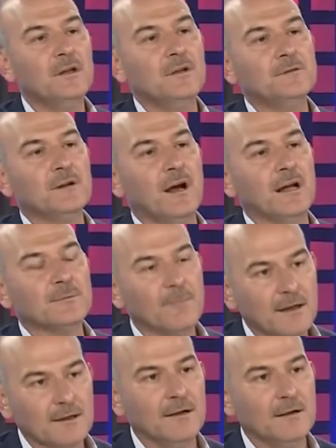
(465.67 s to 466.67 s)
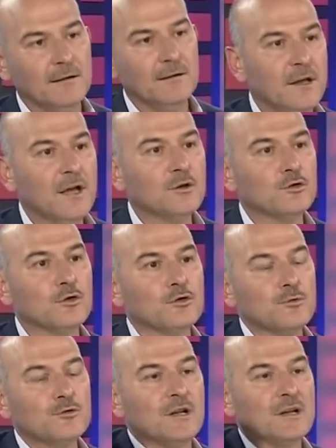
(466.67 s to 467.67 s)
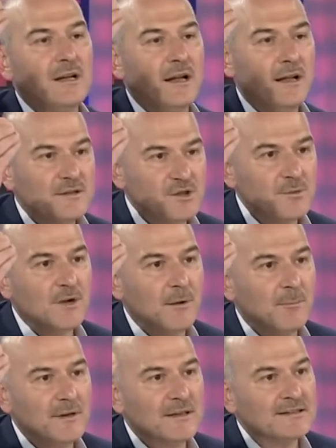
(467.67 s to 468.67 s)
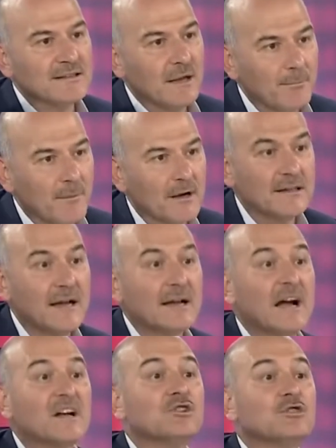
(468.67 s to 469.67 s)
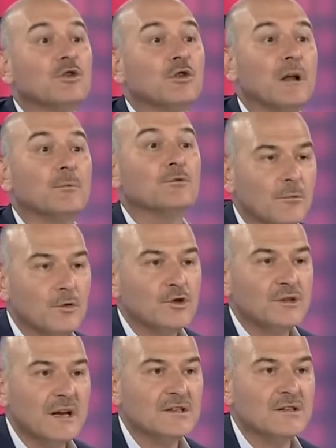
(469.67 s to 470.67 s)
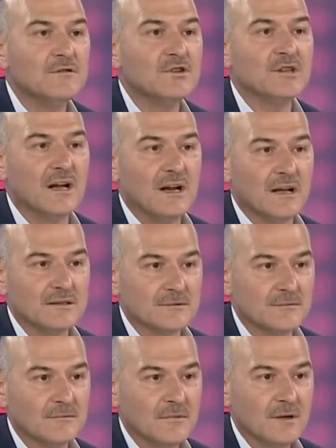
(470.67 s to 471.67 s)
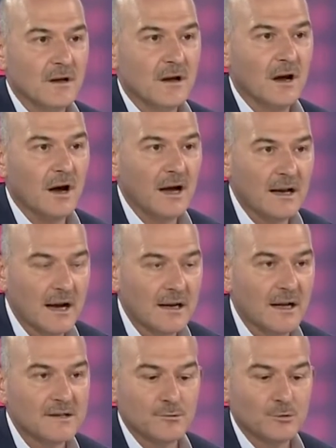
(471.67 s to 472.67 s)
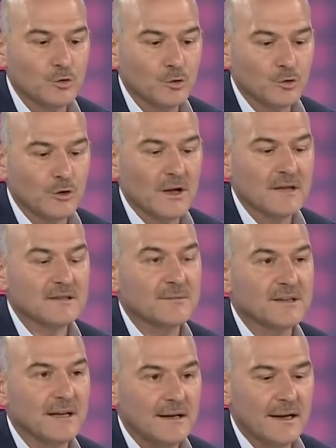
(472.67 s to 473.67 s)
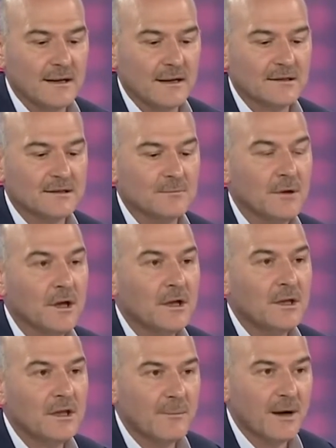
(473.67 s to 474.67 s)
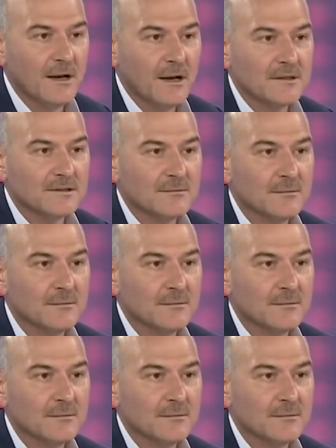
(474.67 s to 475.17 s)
iftira atmakla, İETT otobüsleriyle seçim kampanyası yapmakla karıştırıyorlar bu işi. Bu işler için vicdan lazım. Sayın Bakan. Ahlak lazım, kültür lazım, gelenek lazım, iman lazım.